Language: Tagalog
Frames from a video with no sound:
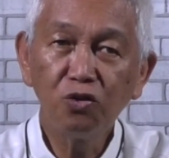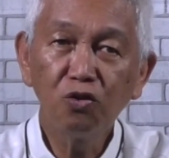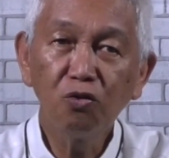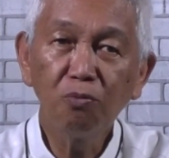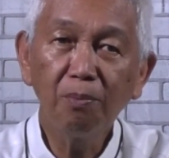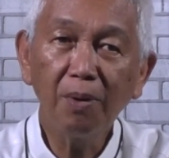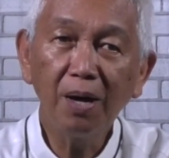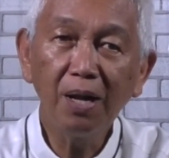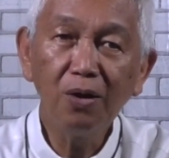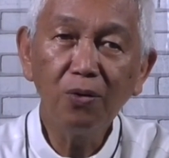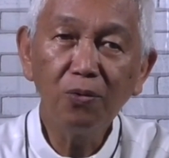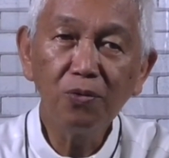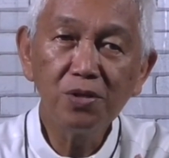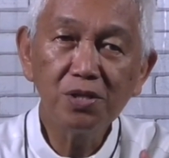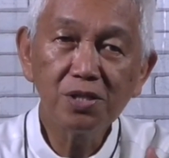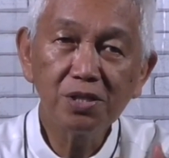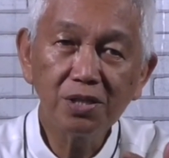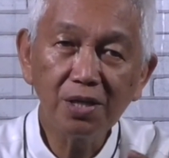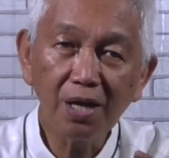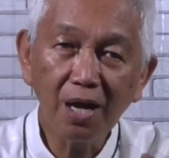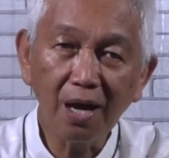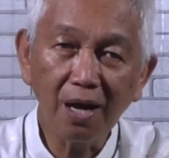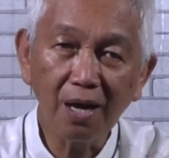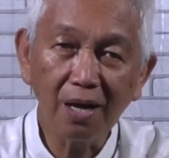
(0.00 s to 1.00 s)
tumalon
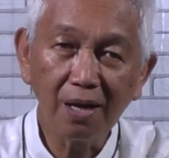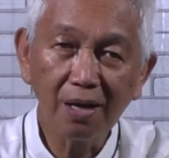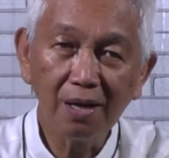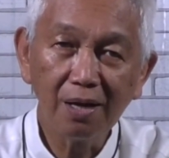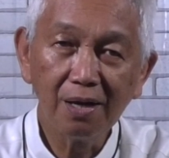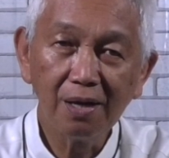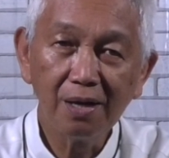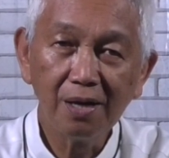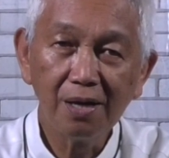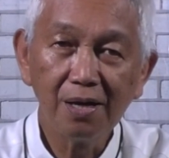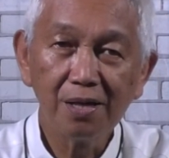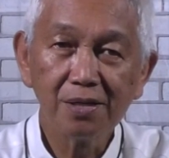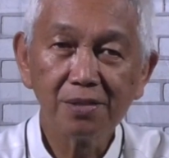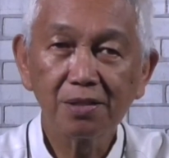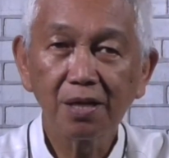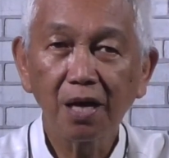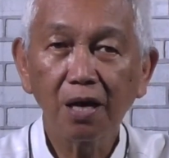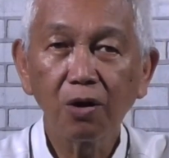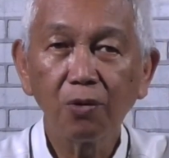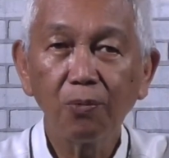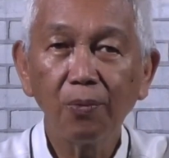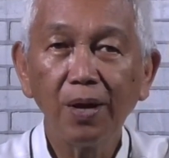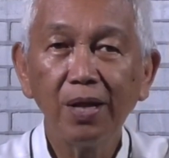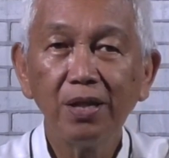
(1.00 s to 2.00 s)
siya
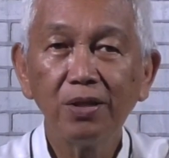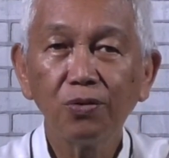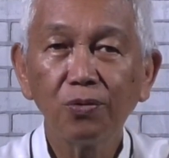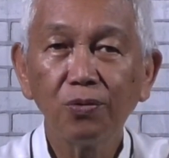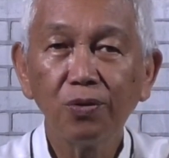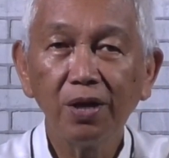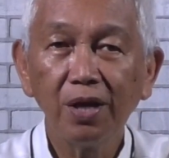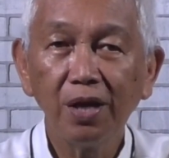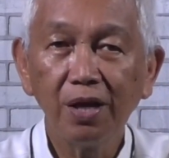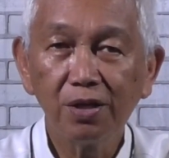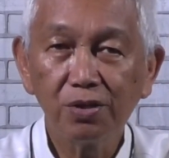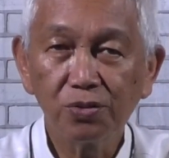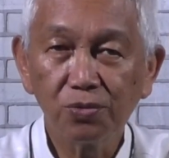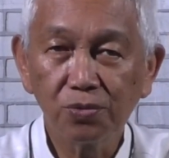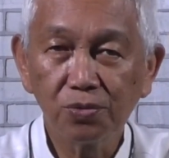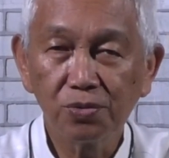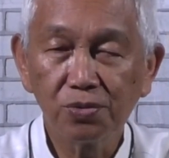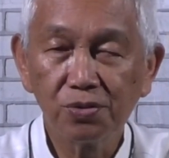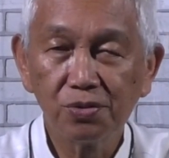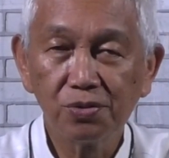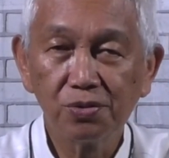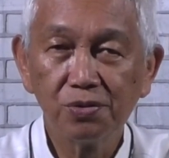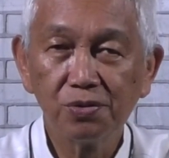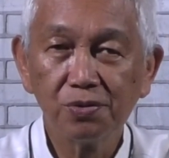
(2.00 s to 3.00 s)
sa kwento ni
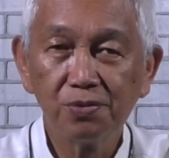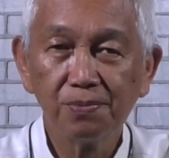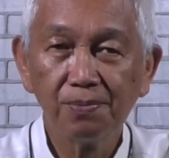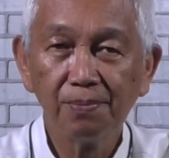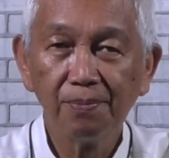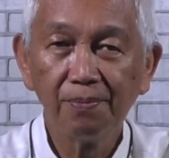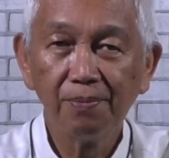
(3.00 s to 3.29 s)
Jesus.